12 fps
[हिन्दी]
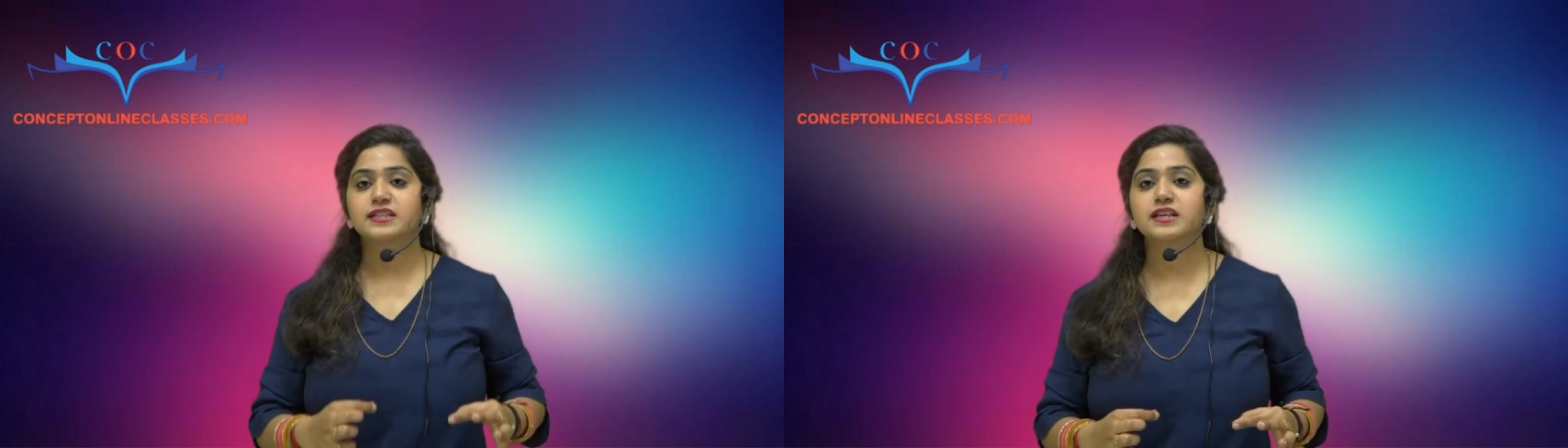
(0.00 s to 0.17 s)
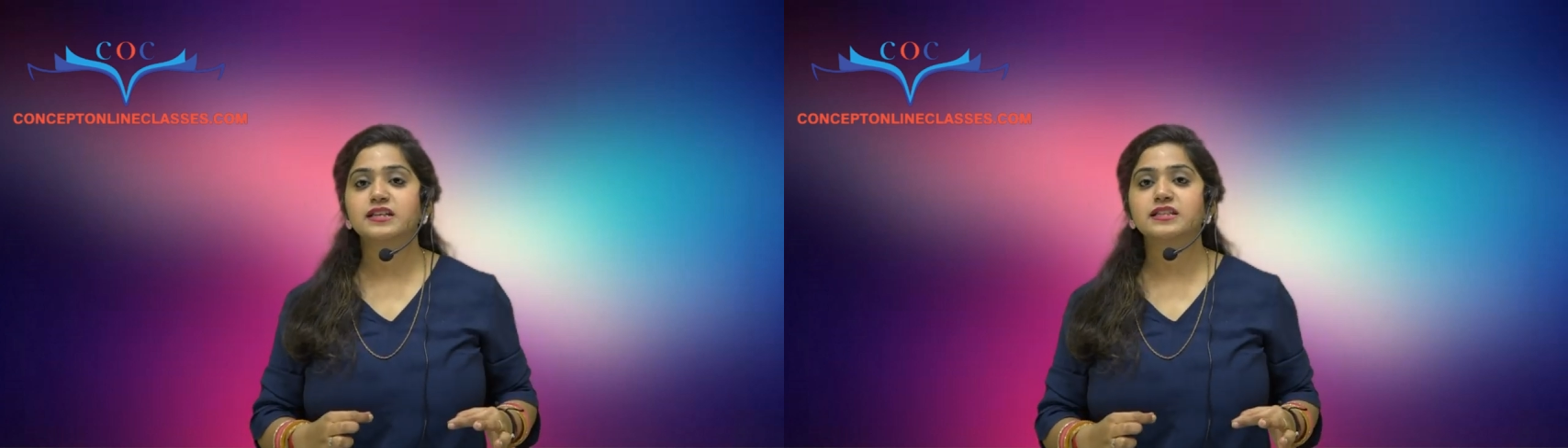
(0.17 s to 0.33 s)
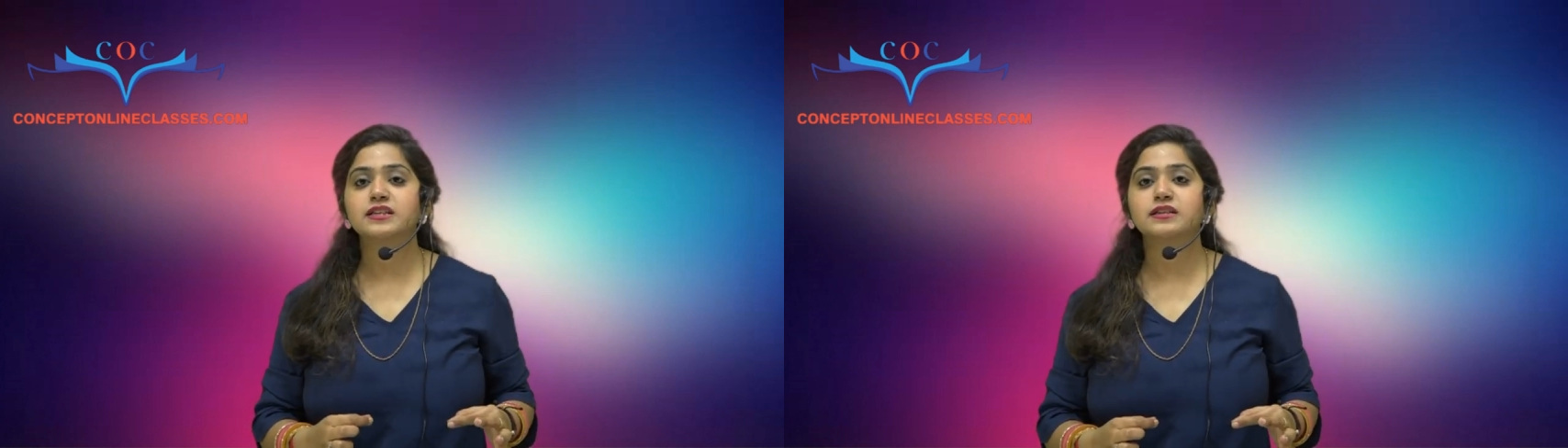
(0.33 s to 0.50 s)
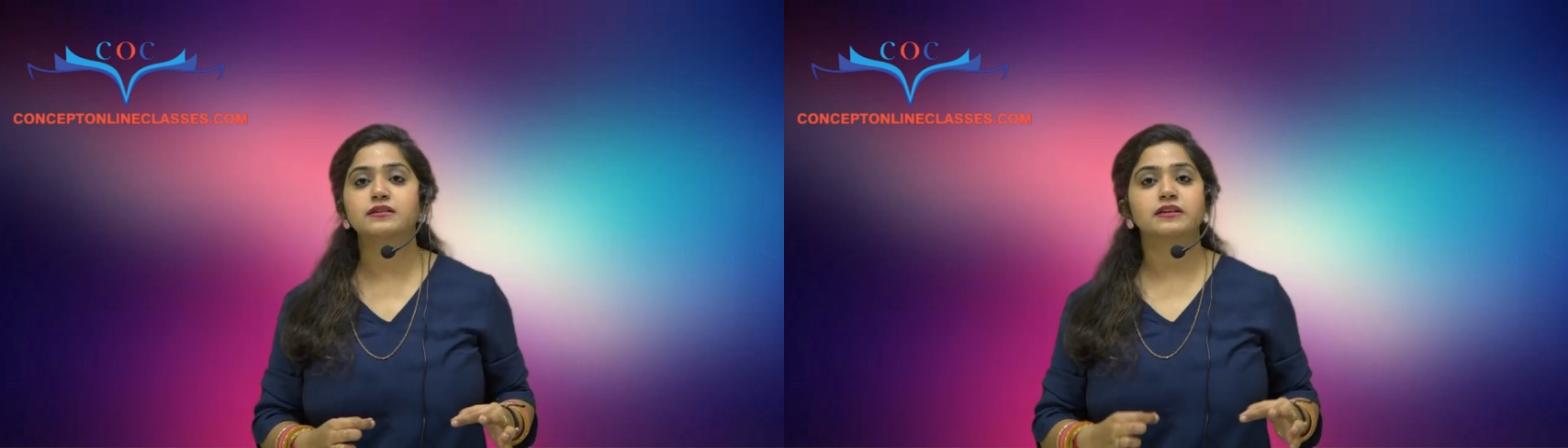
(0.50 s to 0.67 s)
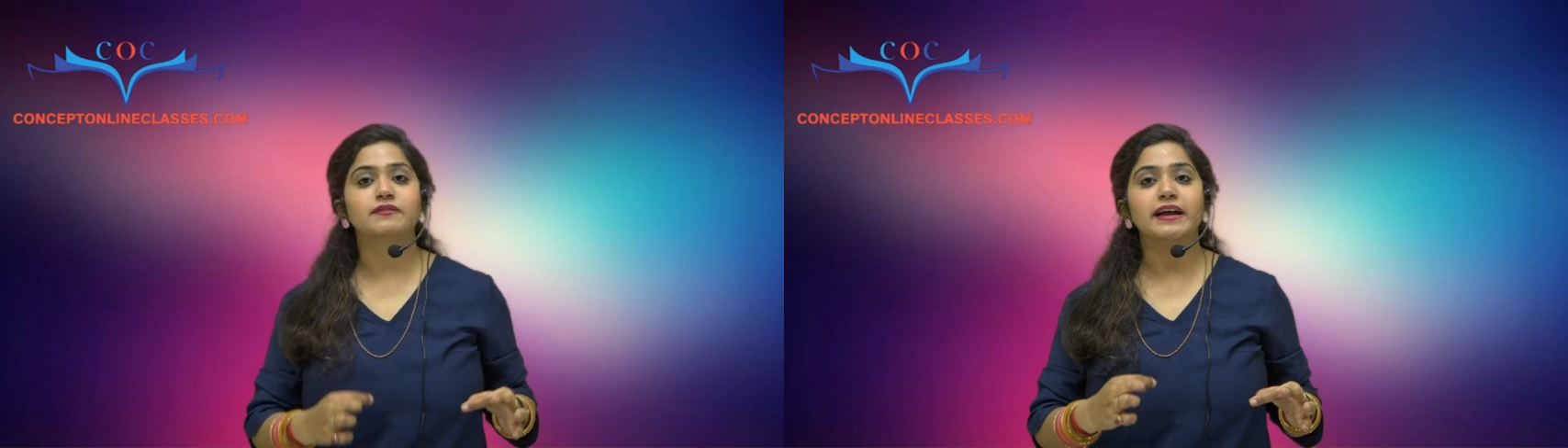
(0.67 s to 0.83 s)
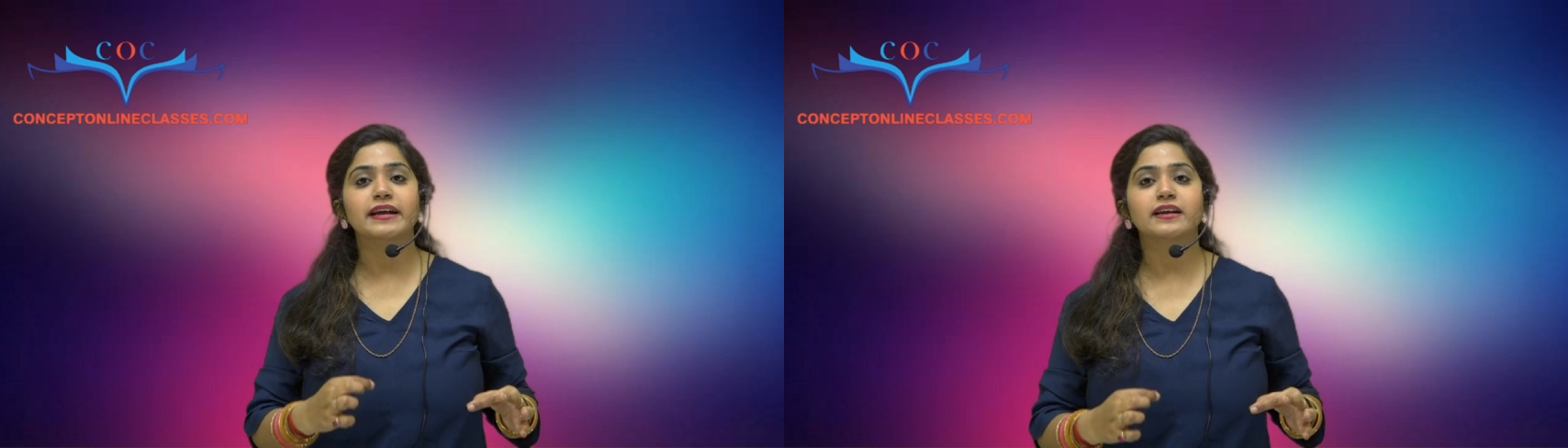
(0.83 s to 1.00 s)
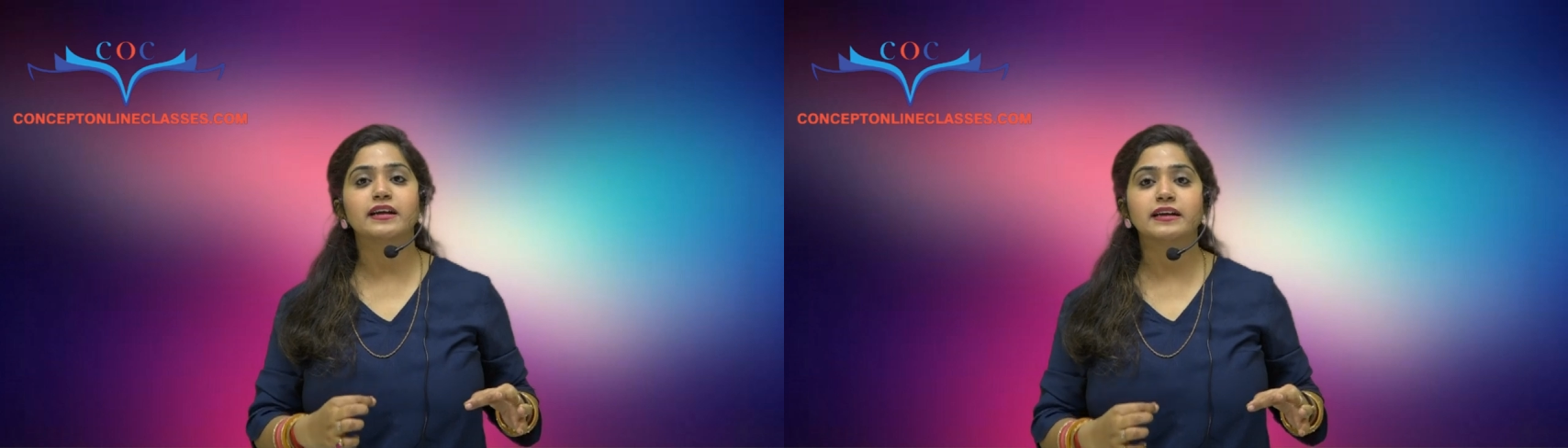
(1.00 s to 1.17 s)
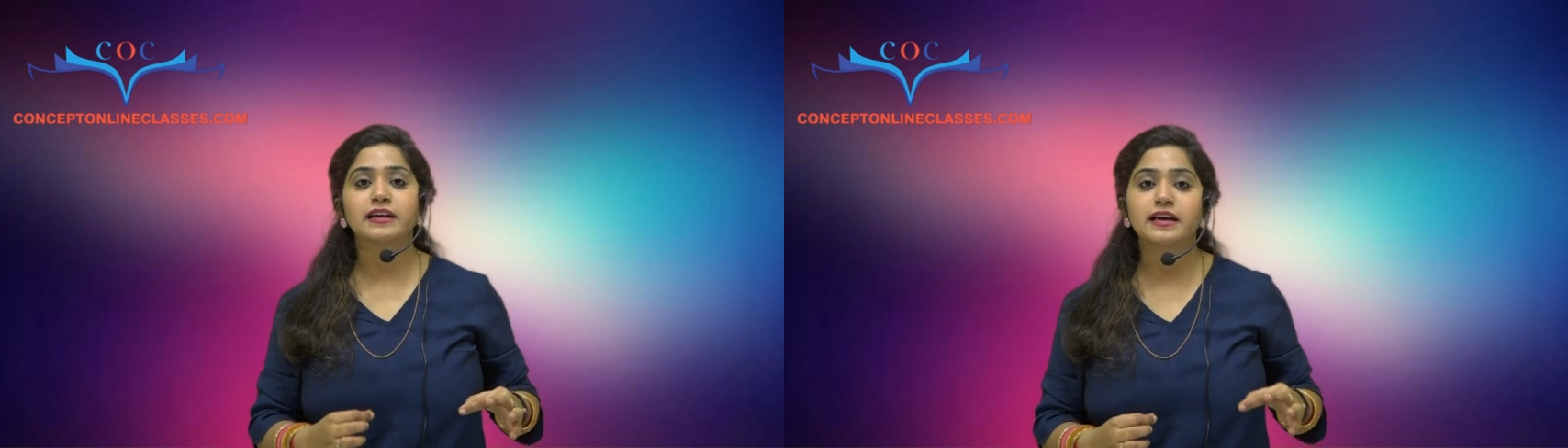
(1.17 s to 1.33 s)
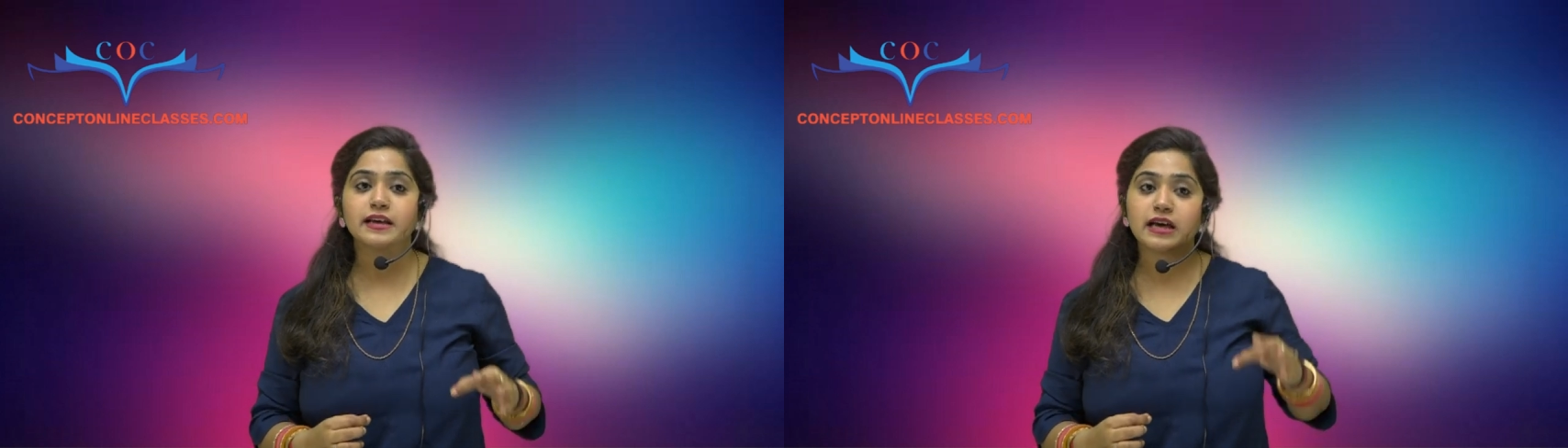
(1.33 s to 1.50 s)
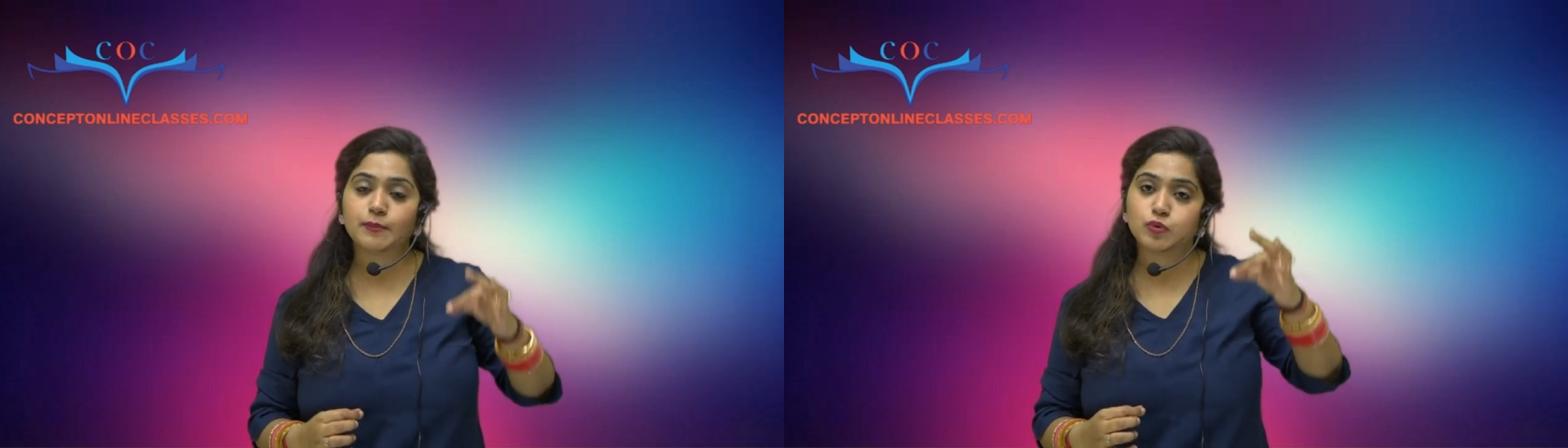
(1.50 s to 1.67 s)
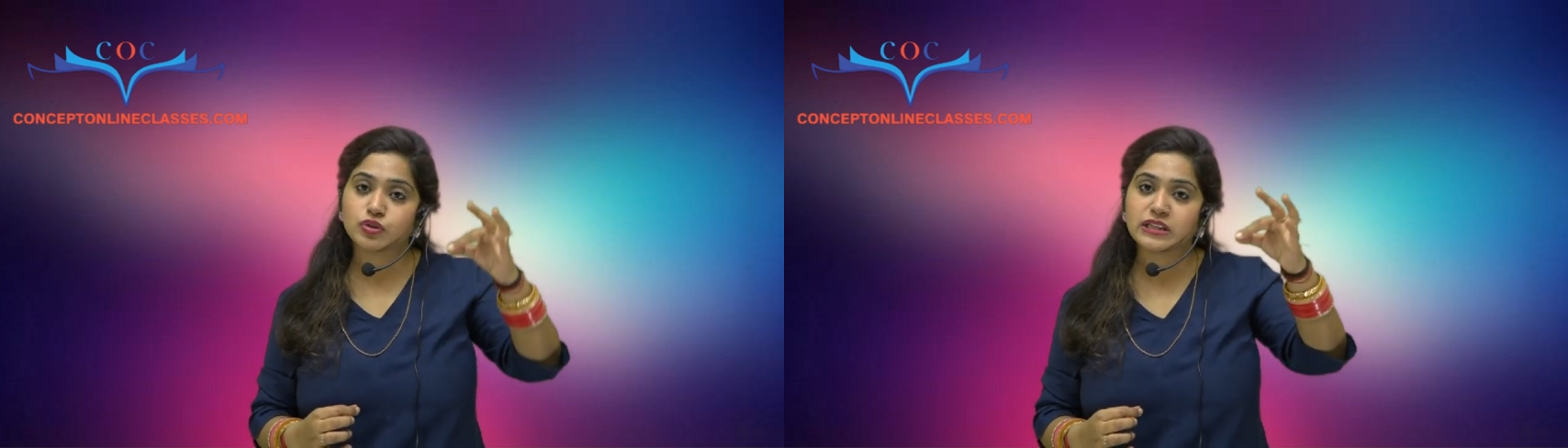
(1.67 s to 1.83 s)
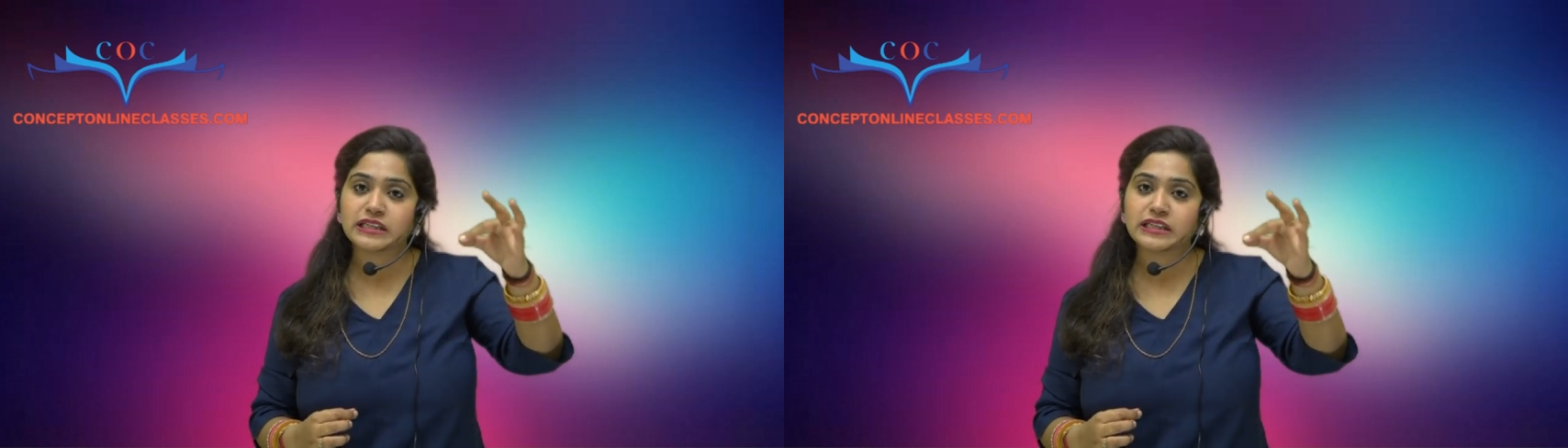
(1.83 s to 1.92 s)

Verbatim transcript: तरह से डिवाइड करना है कि आपको